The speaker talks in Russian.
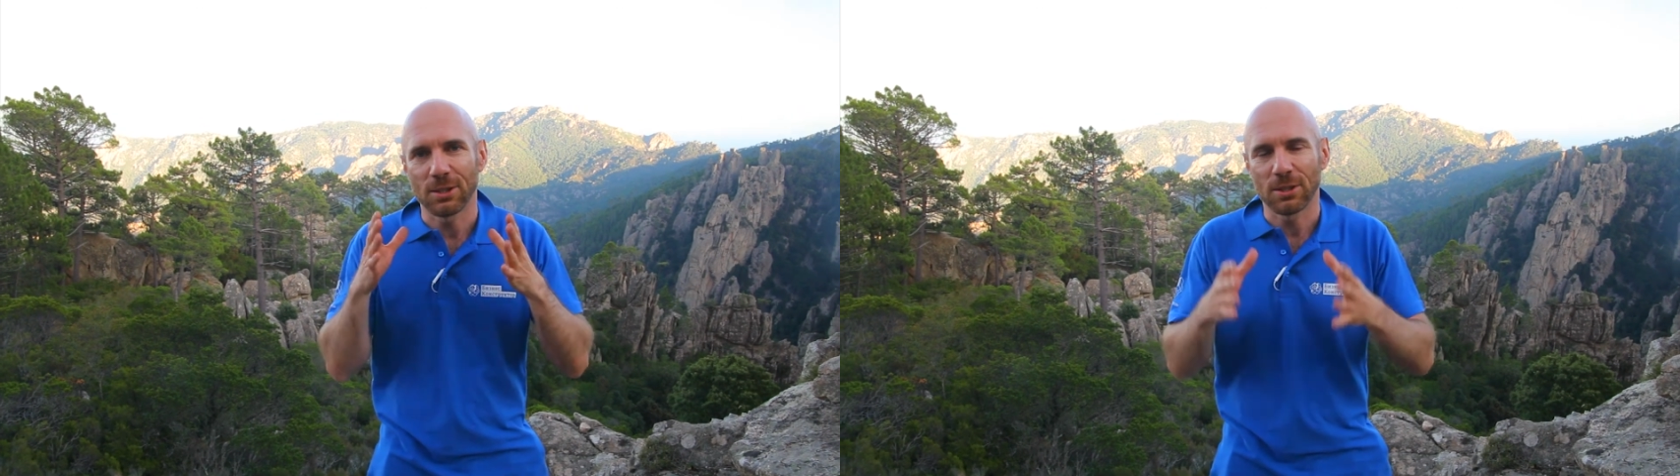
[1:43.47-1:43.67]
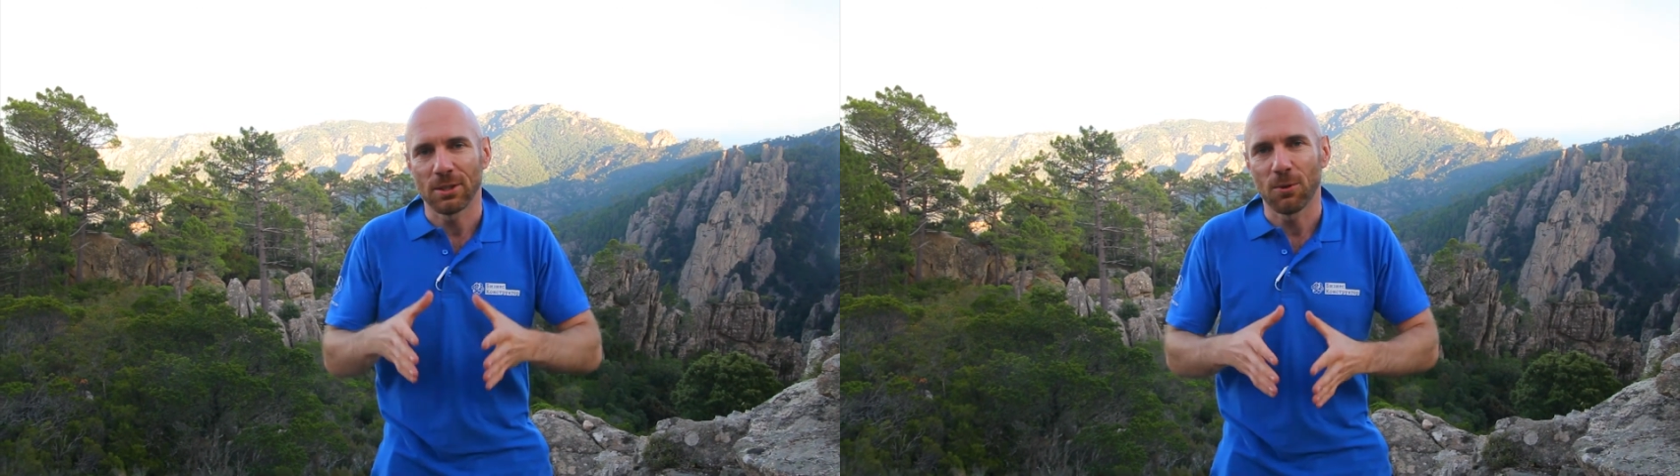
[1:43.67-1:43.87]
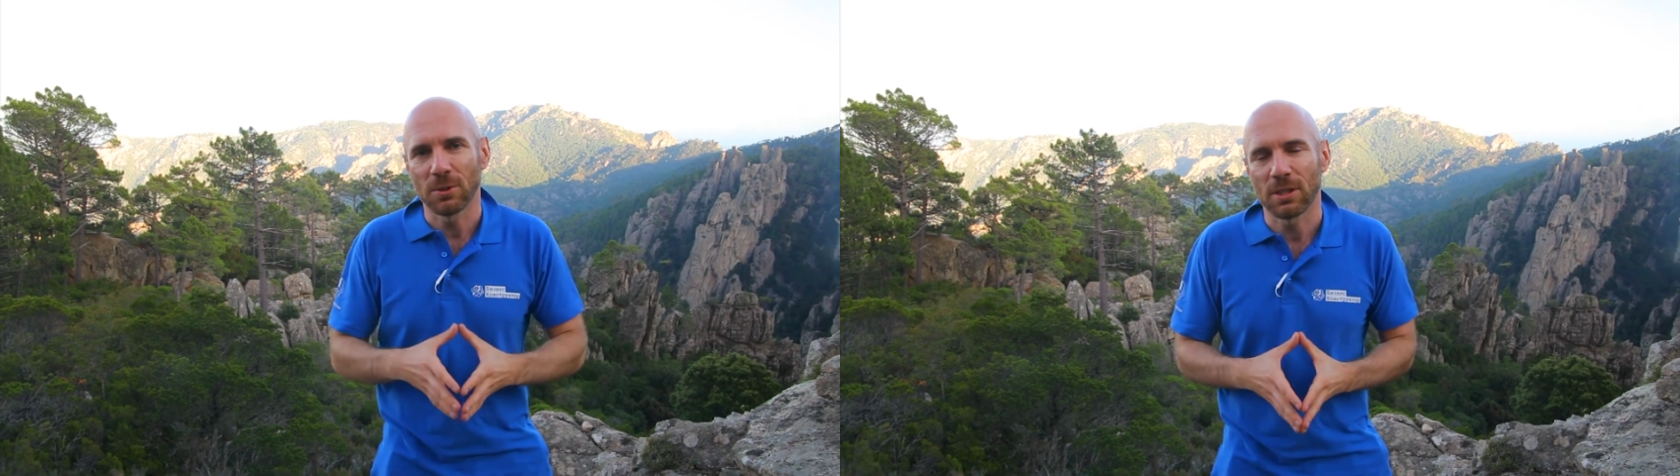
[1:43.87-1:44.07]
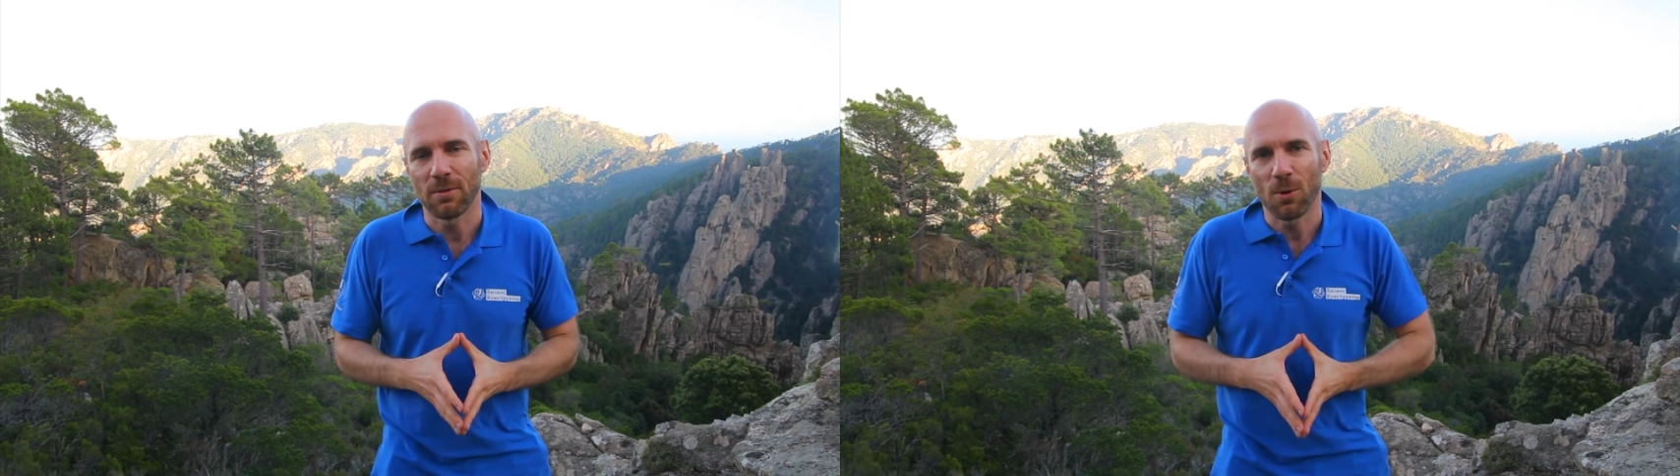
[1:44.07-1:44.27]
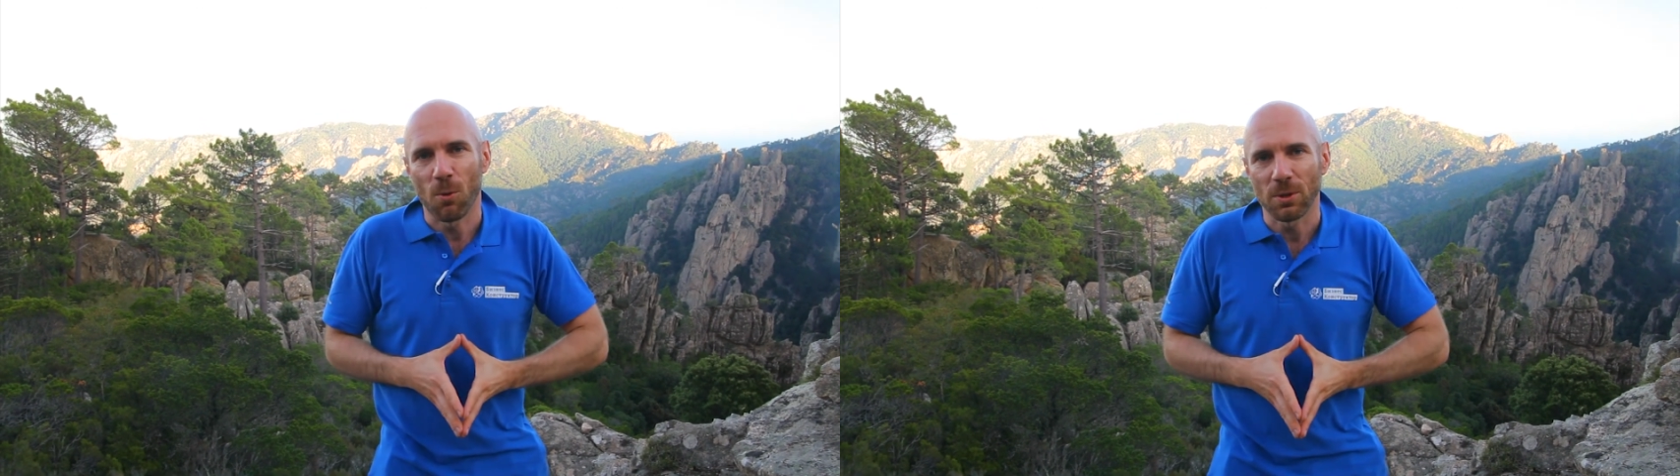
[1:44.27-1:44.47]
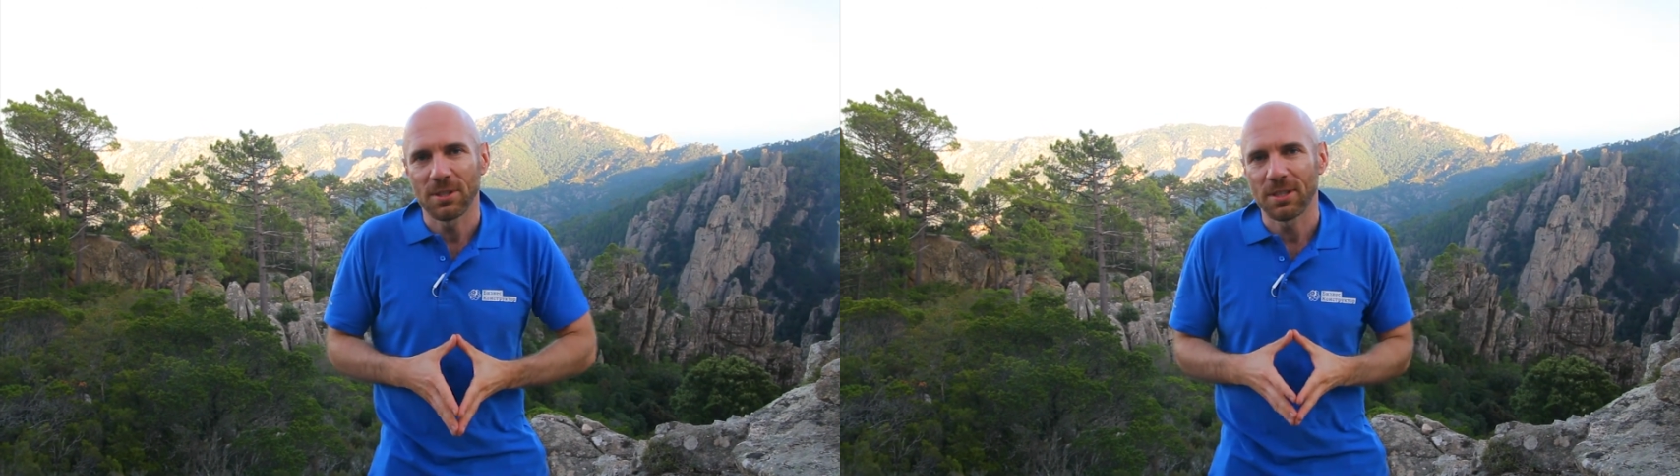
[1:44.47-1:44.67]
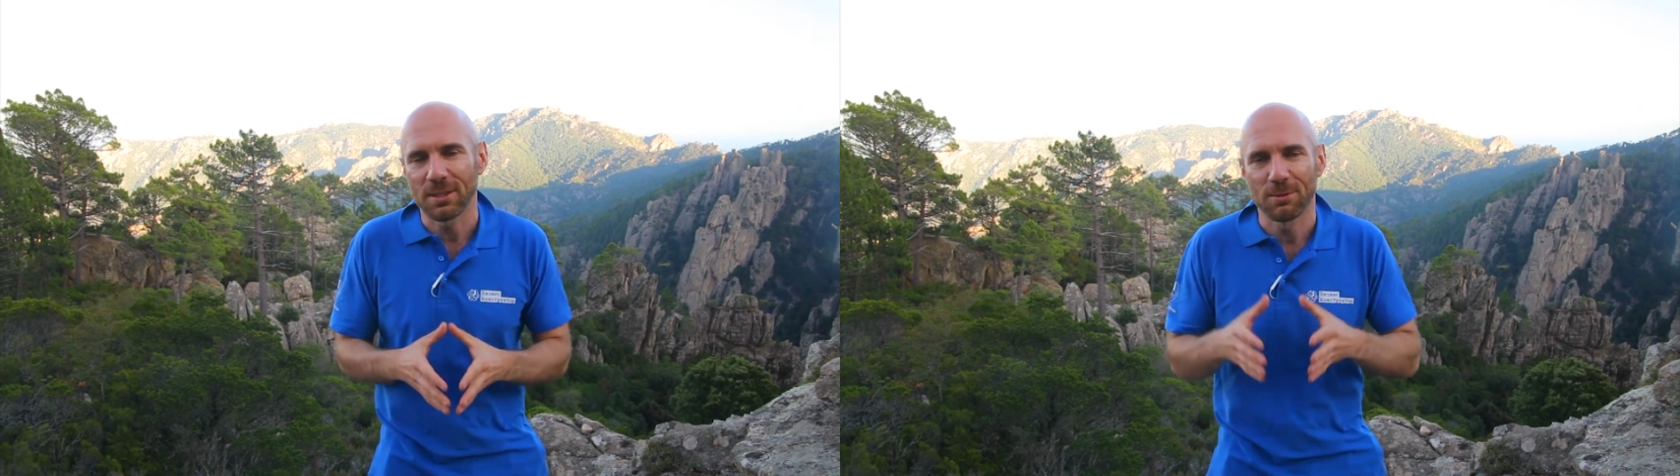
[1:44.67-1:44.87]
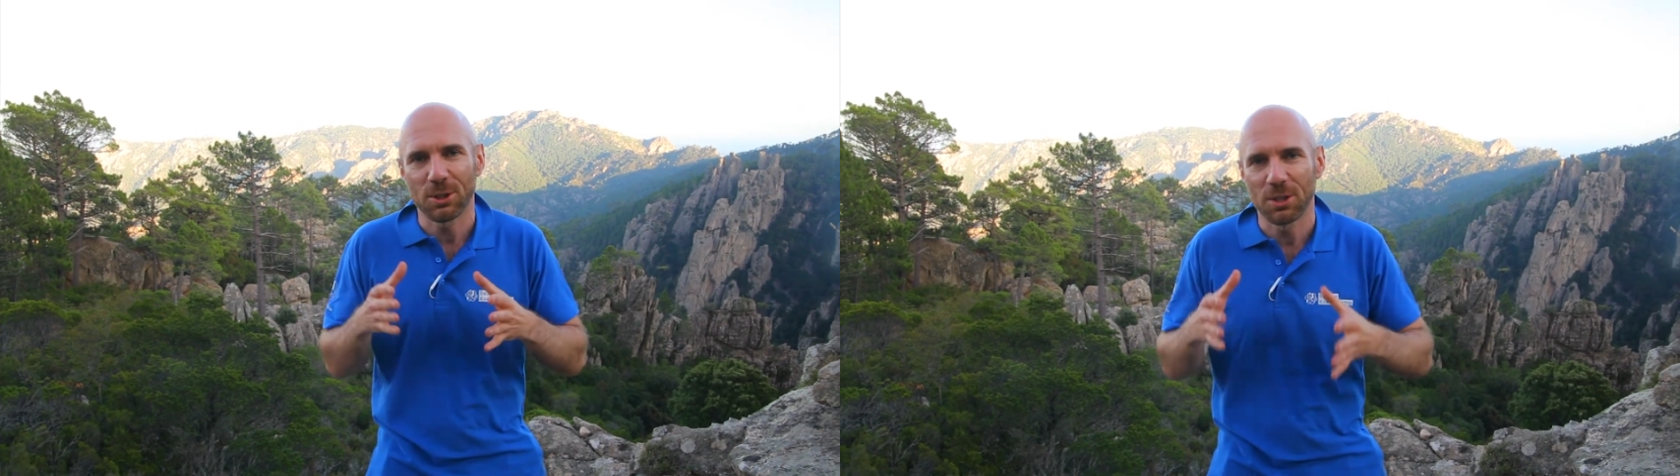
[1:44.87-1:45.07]
с острова Корсики,
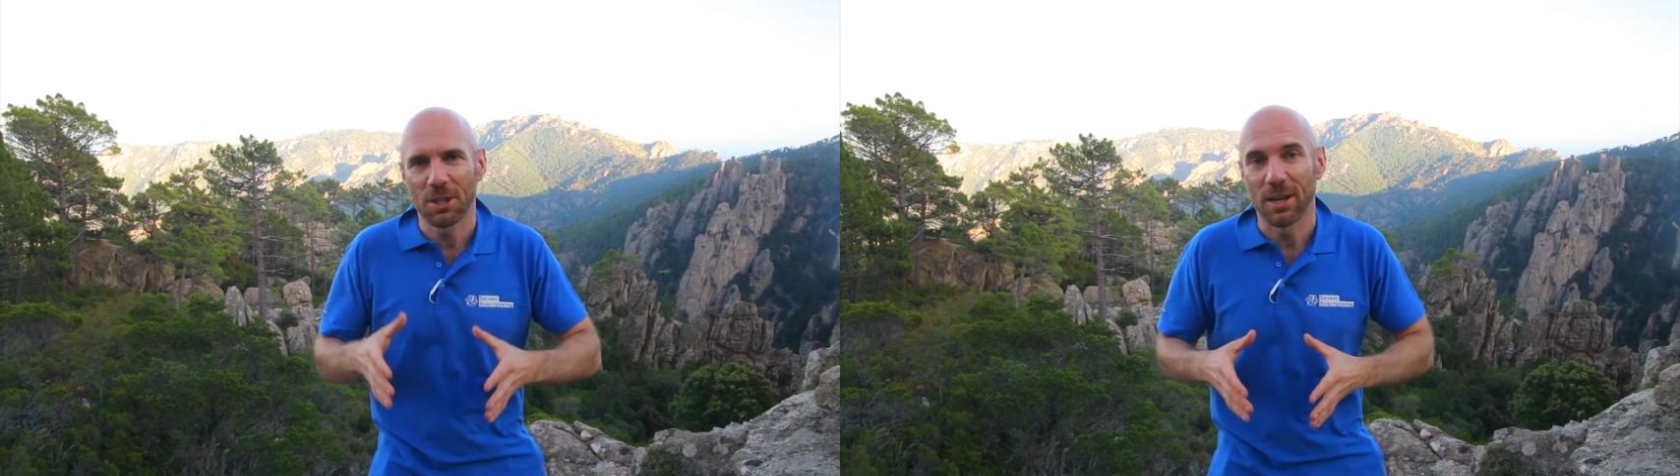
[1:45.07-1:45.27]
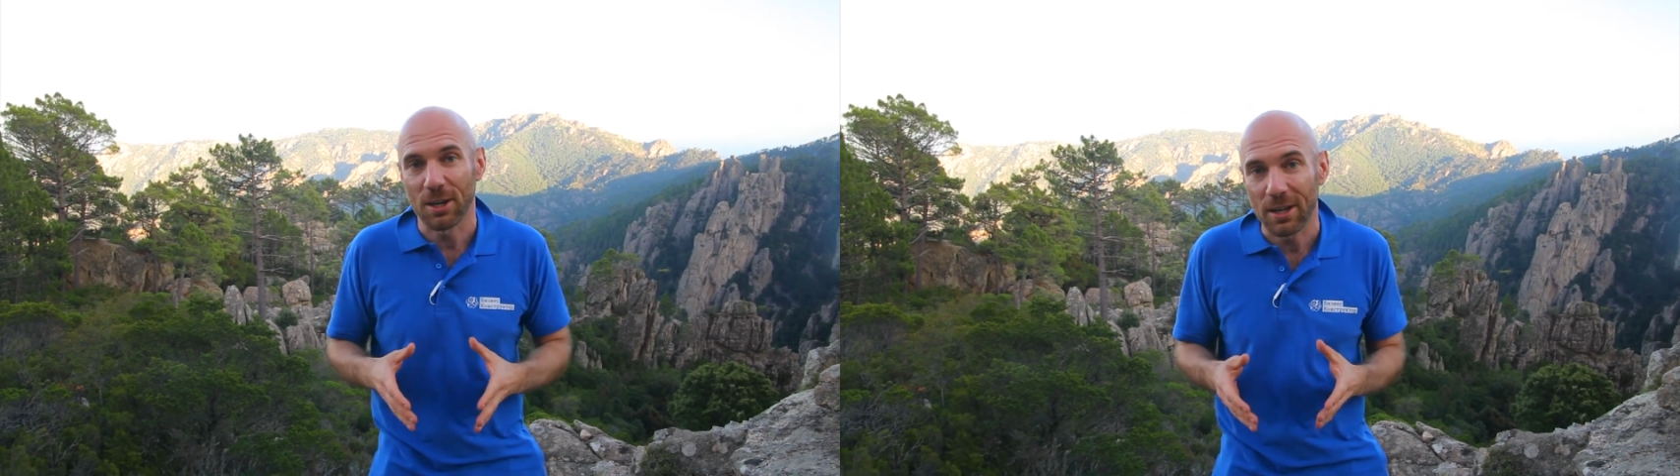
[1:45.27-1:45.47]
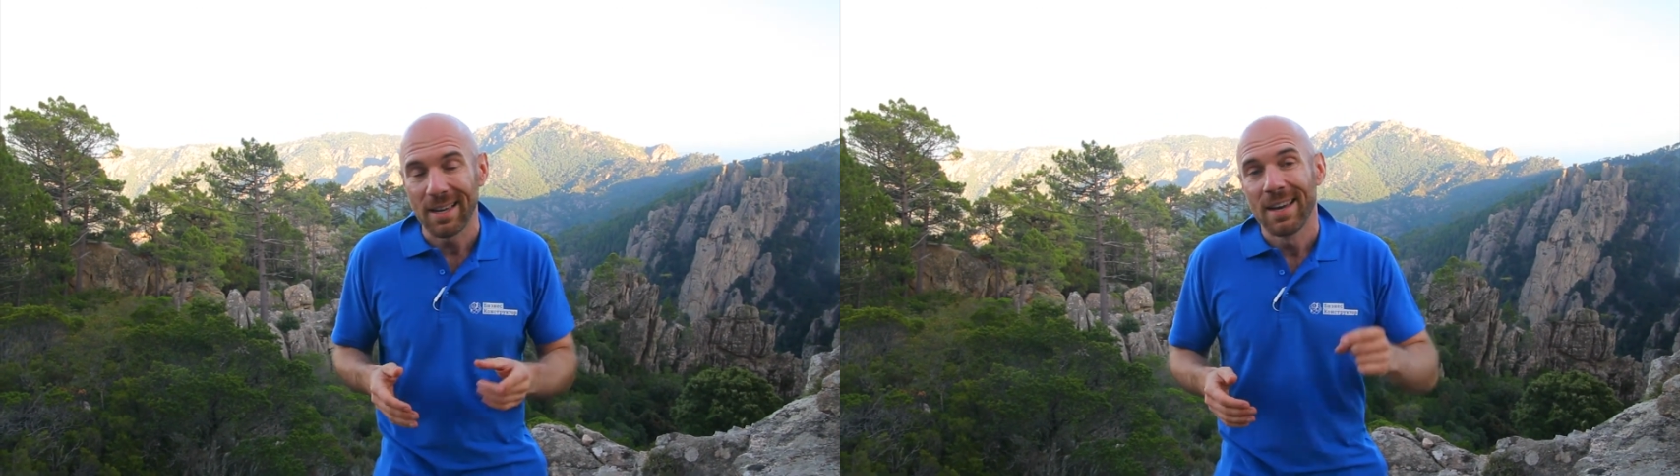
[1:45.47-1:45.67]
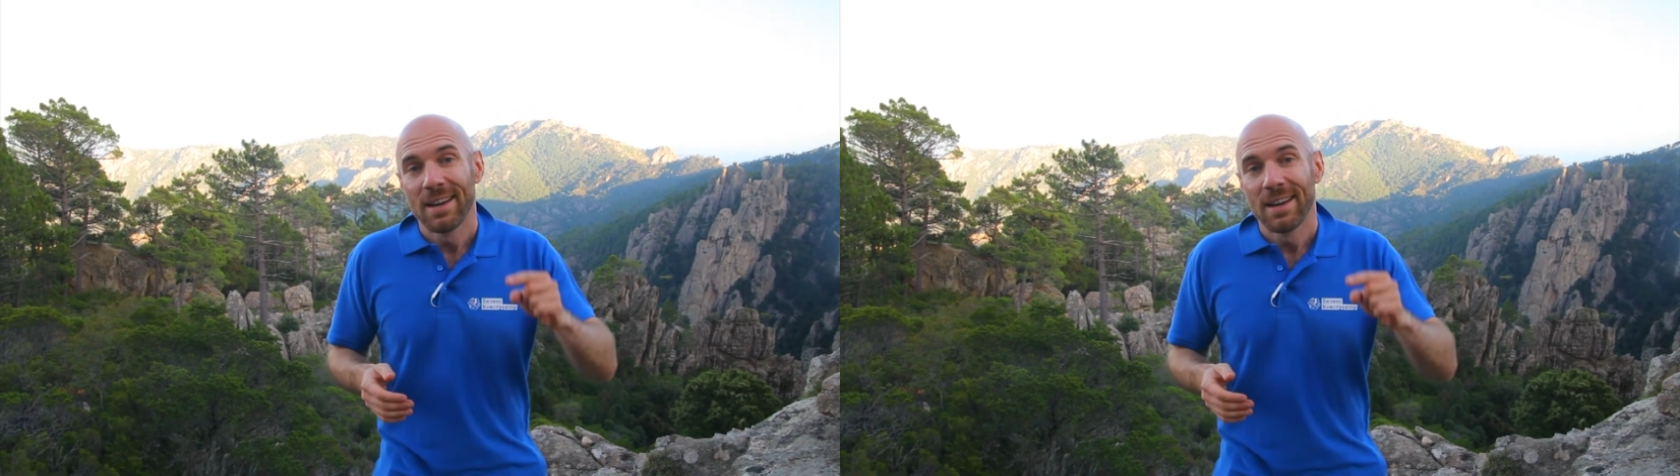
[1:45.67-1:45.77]
с вершины горы.